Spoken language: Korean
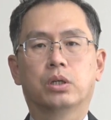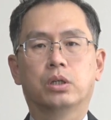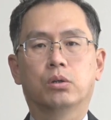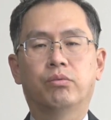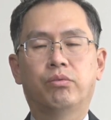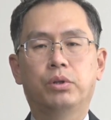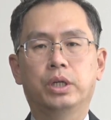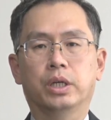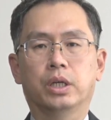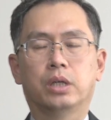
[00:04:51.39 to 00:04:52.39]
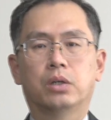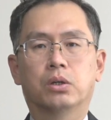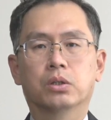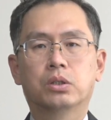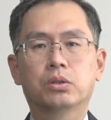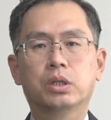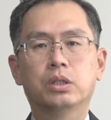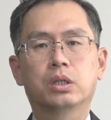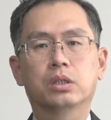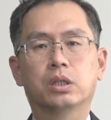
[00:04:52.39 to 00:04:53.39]
그리고 flee
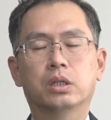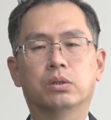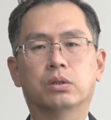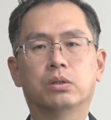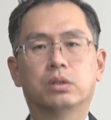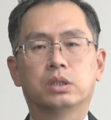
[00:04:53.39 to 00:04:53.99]
어떻게 다를까요?